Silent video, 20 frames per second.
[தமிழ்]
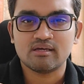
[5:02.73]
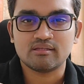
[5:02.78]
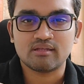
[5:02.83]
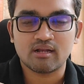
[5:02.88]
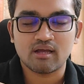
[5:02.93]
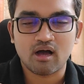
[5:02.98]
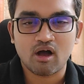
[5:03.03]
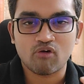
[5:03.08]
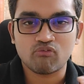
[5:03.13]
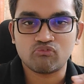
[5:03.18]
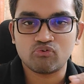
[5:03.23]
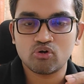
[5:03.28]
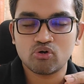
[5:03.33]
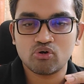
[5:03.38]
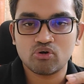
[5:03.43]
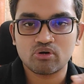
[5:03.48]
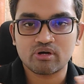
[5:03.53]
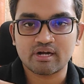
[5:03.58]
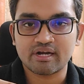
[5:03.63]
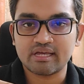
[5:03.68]
இதில்
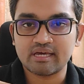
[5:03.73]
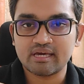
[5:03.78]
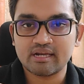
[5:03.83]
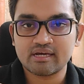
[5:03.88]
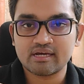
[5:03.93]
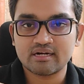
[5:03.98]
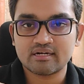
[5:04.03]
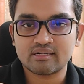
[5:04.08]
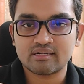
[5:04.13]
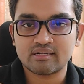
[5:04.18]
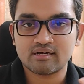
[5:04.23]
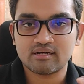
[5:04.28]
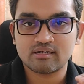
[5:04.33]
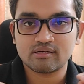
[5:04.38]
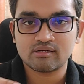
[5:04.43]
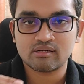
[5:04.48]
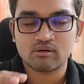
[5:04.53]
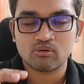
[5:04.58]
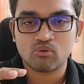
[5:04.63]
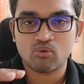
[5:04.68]
அவ்வளோ கிளியர்
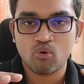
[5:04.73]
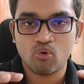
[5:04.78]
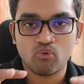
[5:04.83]
கட்டாக